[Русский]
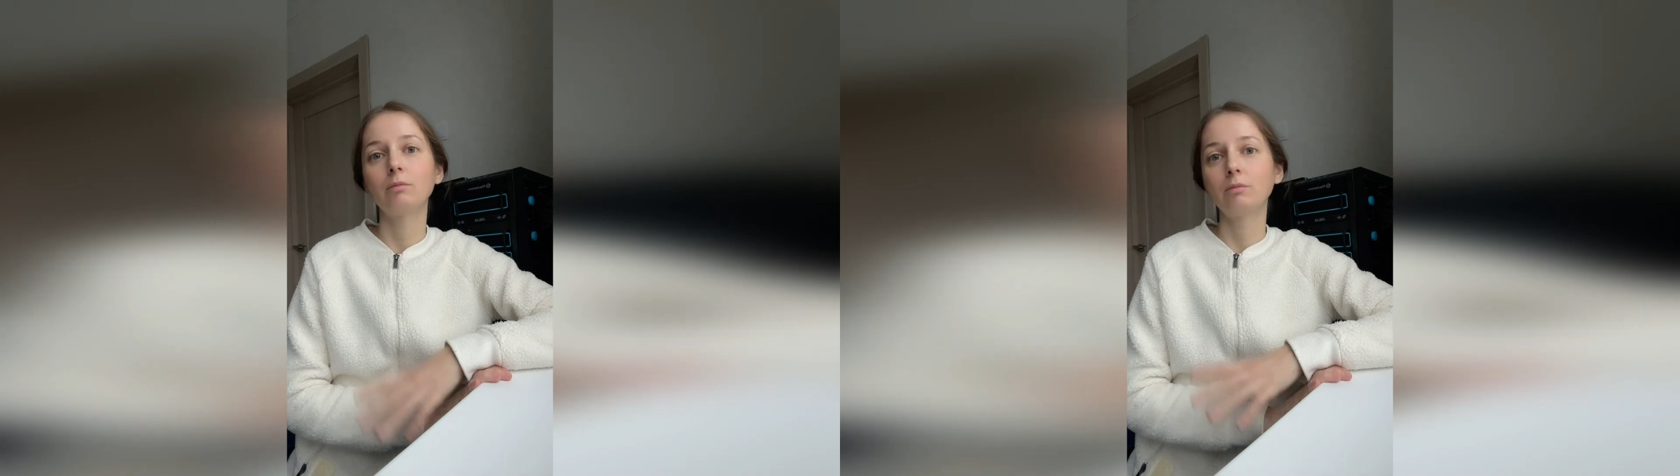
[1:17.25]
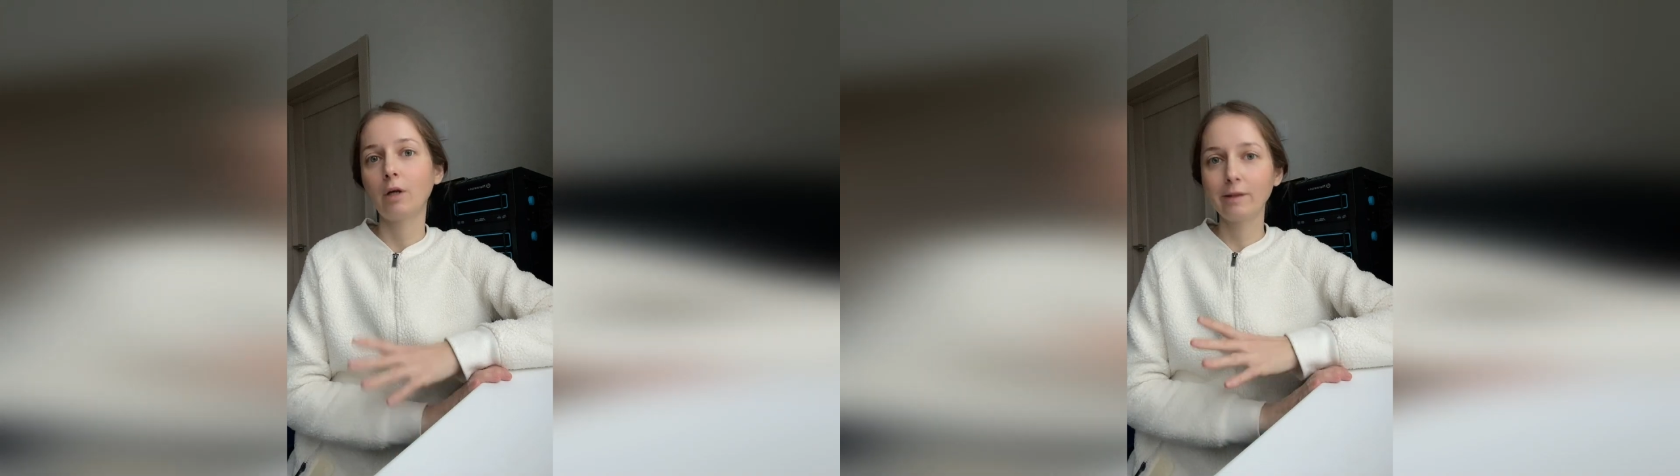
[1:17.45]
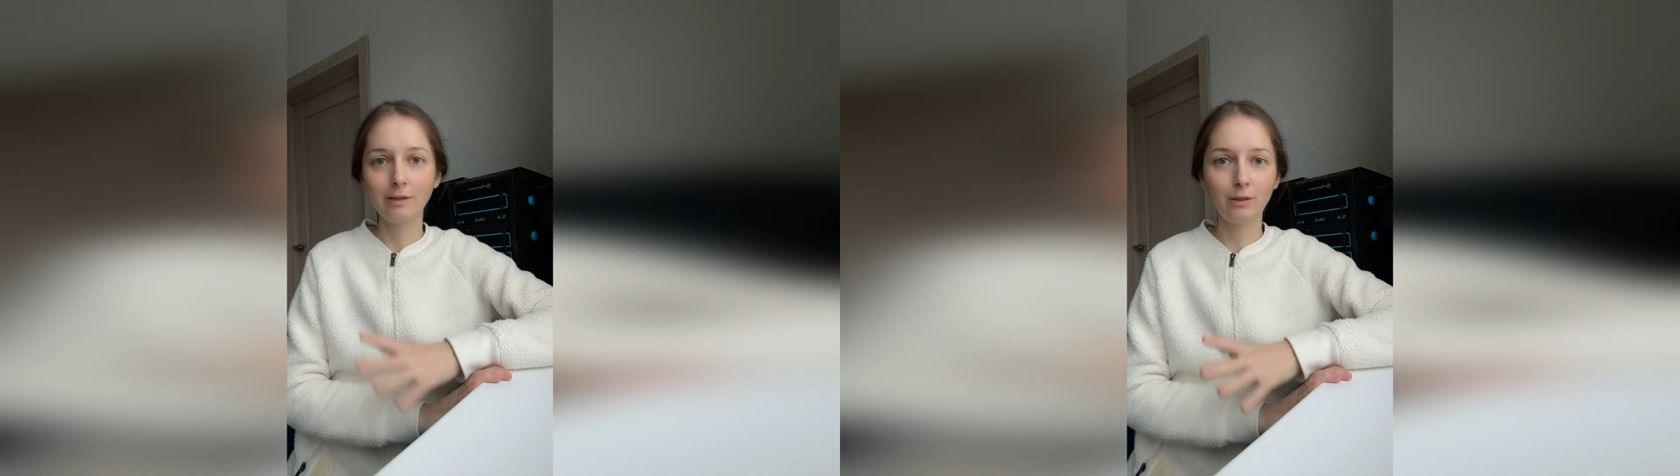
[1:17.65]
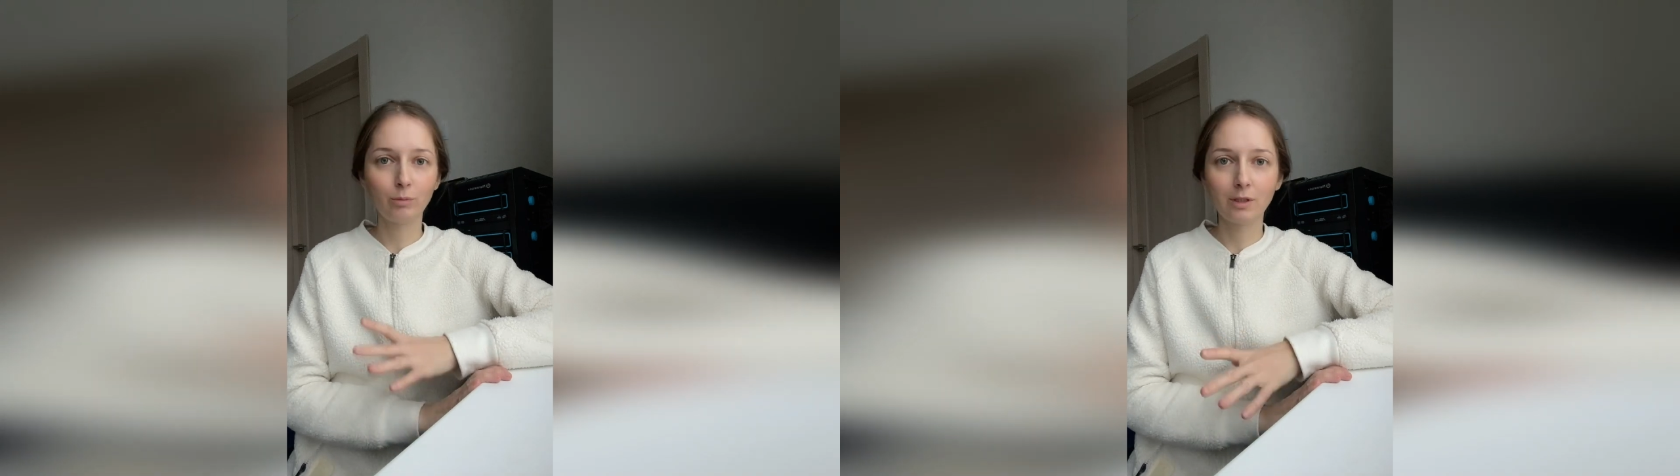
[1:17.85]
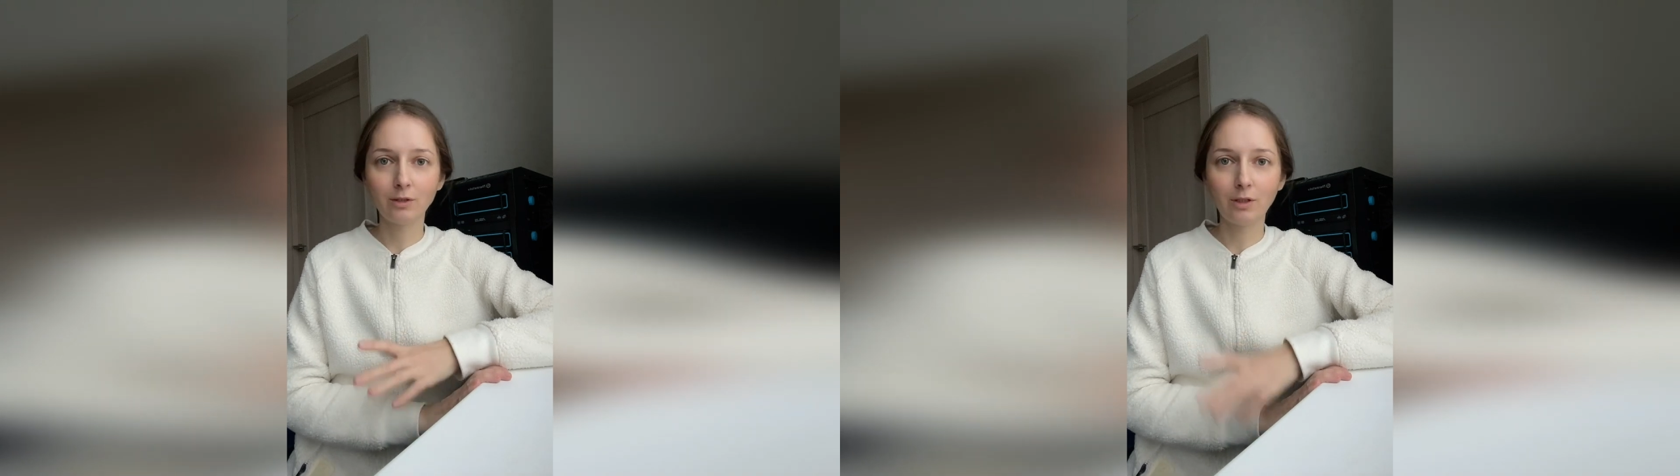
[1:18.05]
одним
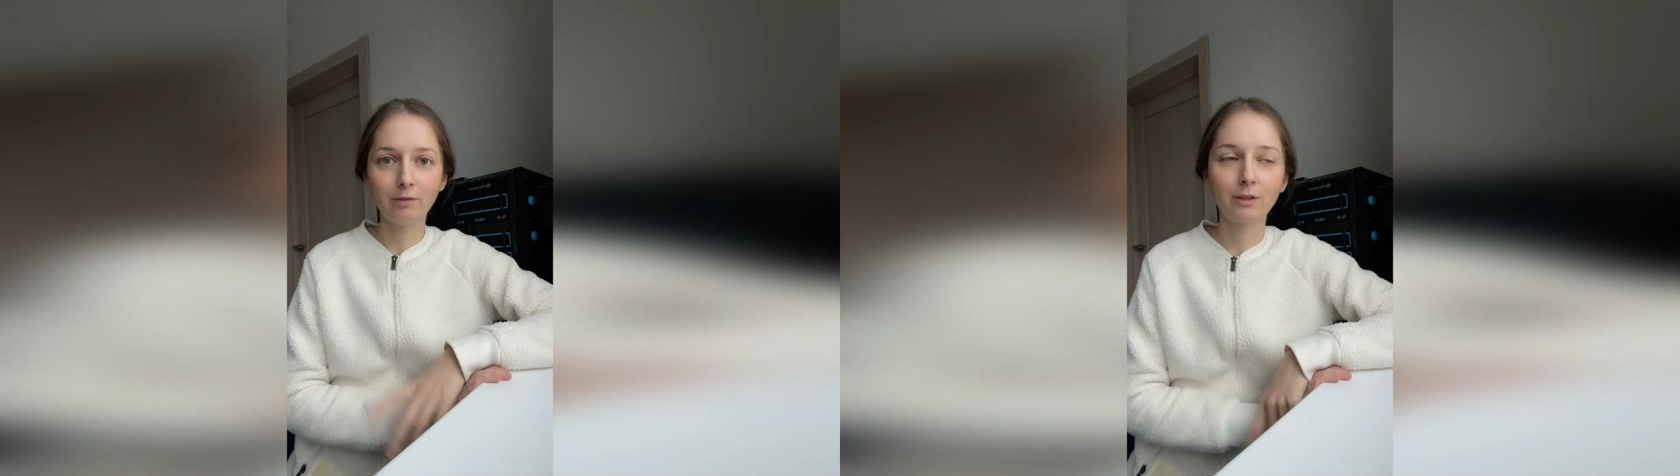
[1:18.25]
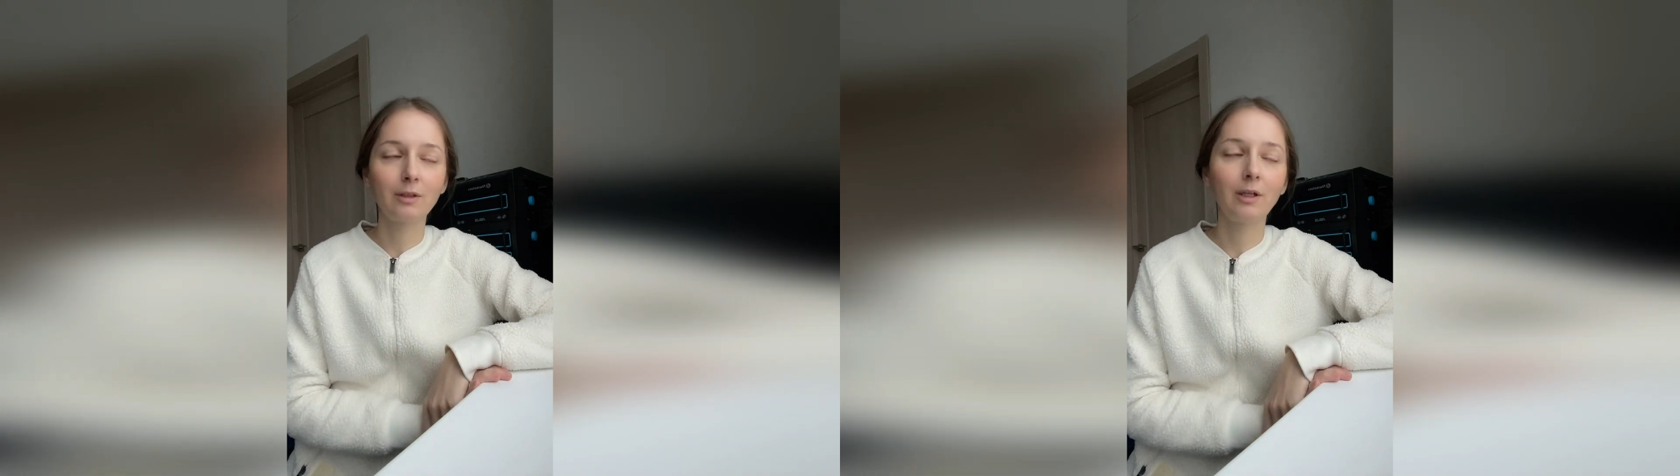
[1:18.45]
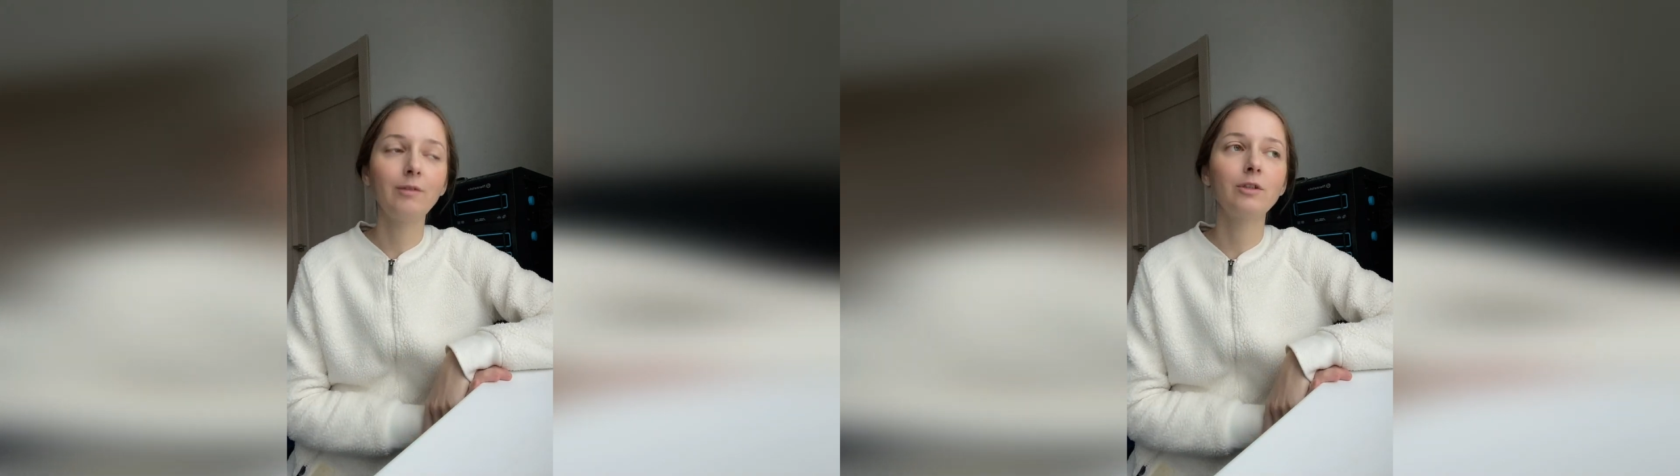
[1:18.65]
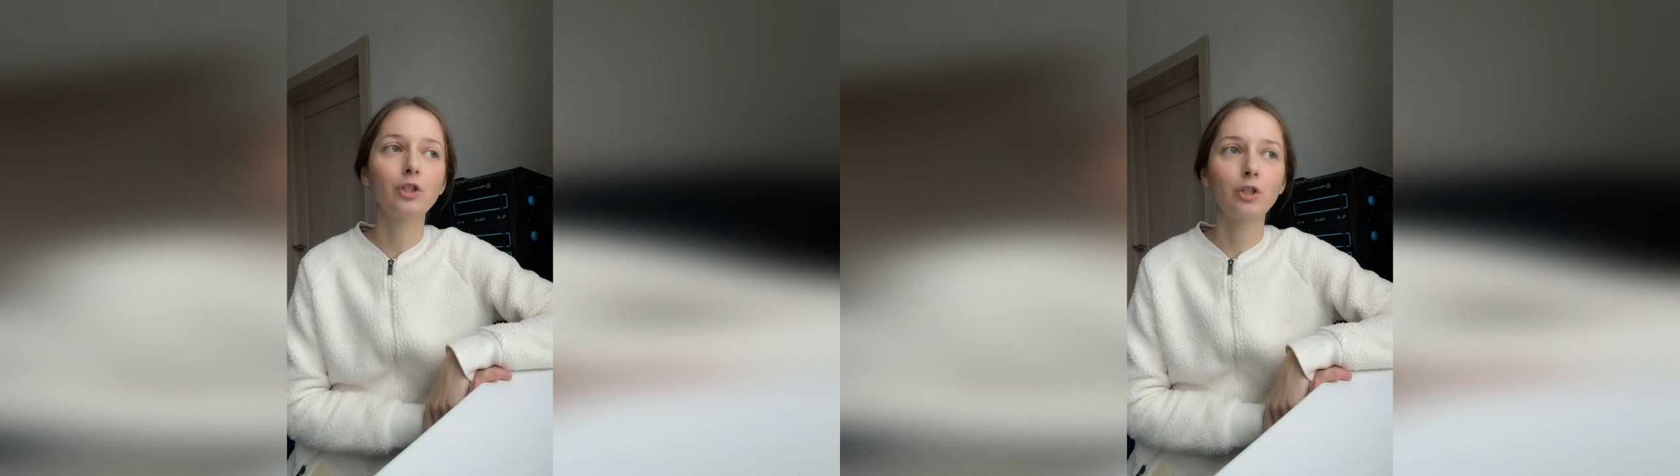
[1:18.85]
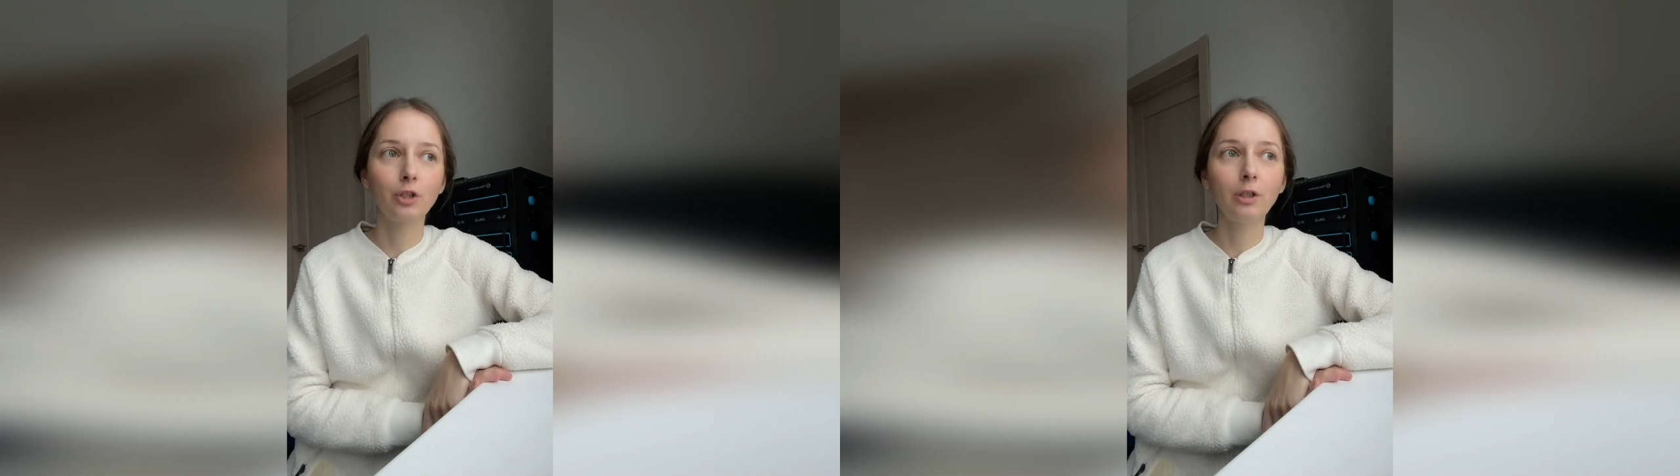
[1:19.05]
из главных да,
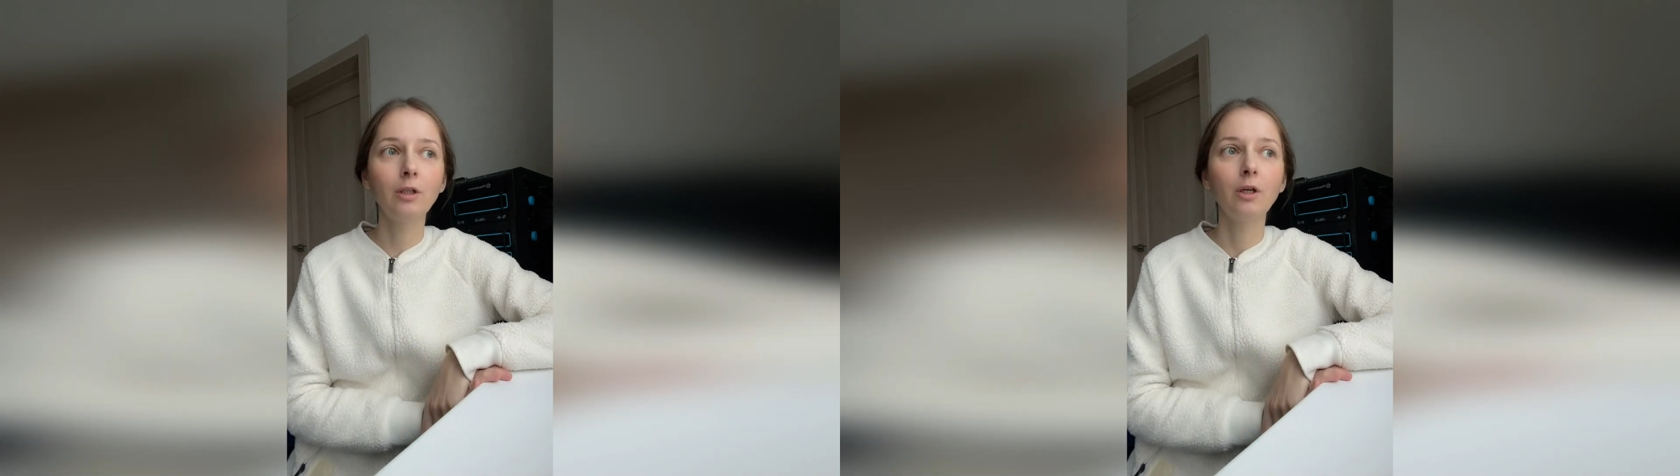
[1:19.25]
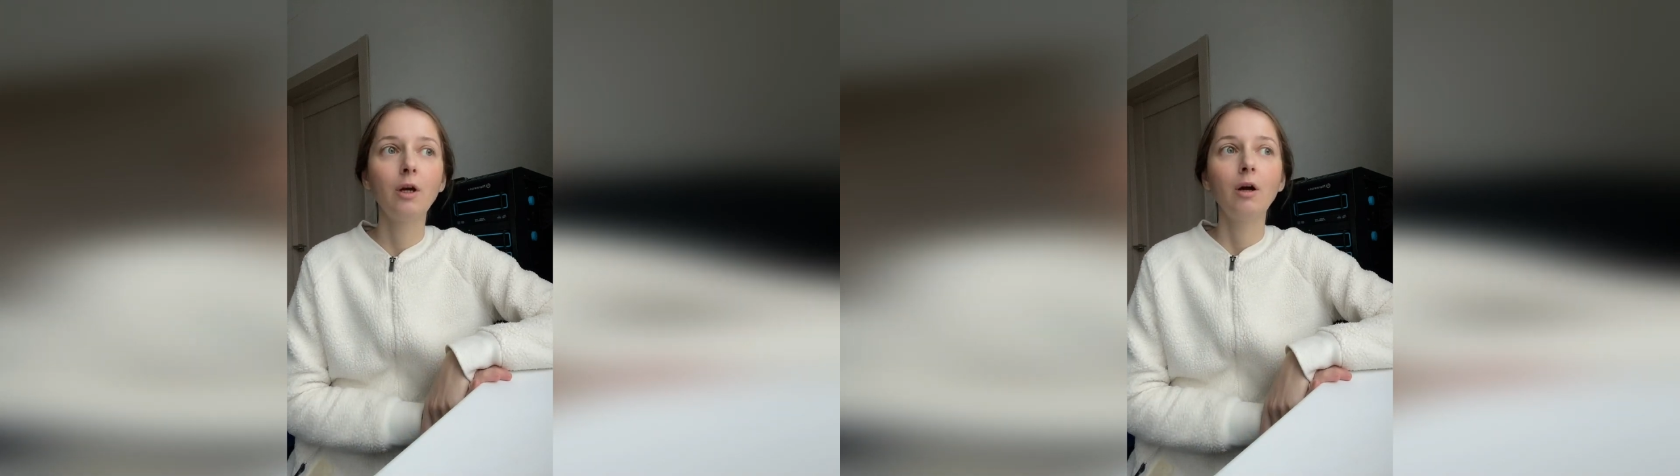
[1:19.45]
вещей